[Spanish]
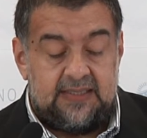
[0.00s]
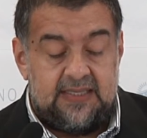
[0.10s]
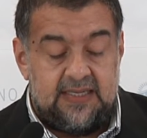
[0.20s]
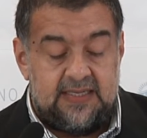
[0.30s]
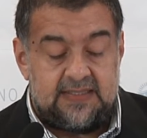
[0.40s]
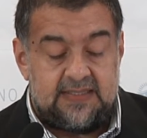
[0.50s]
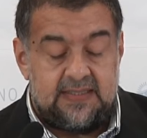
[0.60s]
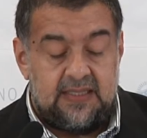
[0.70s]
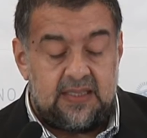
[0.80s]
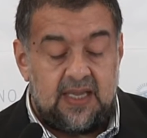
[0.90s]
10.
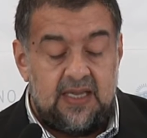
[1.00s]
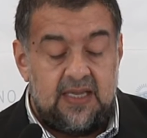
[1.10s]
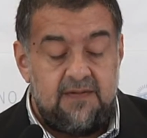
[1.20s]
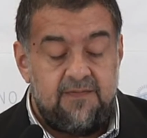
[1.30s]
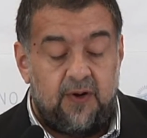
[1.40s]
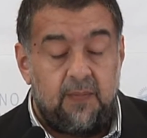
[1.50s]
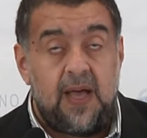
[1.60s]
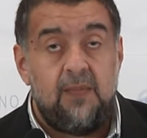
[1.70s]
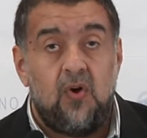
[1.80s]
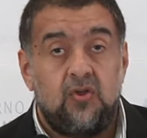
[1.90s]

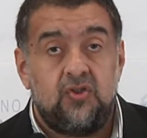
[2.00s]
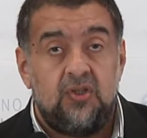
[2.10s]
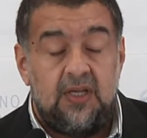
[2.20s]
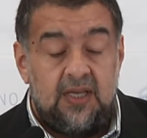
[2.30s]
Informamos